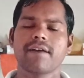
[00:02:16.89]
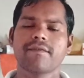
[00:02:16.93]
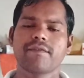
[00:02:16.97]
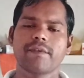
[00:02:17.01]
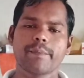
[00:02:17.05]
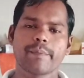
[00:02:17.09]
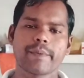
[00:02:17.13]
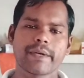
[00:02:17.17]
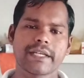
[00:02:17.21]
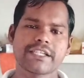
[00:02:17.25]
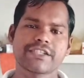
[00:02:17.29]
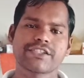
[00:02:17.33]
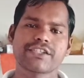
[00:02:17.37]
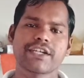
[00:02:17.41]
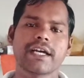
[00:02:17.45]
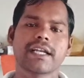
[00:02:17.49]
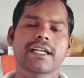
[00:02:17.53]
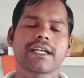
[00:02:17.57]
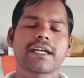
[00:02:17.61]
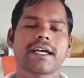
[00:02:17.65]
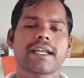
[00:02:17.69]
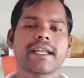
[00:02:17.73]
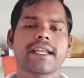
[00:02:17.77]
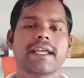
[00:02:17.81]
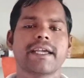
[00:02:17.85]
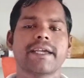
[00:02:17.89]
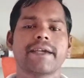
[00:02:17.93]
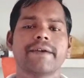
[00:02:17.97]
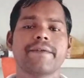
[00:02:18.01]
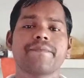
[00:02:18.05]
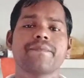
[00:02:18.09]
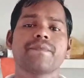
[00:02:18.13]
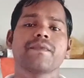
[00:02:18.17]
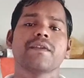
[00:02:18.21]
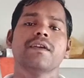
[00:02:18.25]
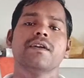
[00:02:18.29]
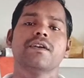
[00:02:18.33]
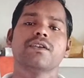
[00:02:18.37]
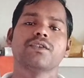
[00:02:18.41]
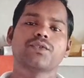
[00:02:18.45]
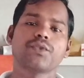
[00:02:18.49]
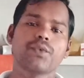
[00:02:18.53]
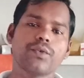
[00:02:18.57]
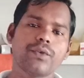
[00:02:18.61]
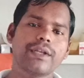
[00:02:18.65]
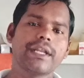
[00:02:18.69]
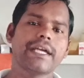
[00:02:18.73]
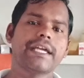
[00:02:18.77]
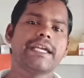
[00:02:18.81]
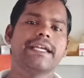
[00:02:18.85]
काफ़ी परेशान कर रहे हैं
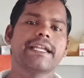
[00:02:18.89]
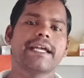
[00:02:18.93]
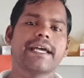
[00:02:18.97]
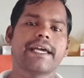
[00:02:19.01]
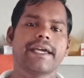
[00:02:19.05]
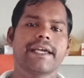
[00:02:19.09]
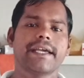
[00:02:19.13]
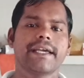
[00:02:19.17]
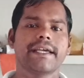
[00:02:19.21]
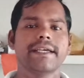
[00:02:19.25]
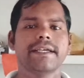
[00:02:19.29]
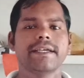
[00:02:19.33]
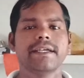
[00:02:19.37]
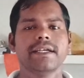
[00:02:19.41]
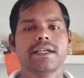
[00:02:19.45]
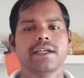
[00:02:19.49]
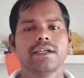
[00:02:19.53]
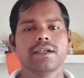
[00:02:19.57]
सुन नहीं रहे हैं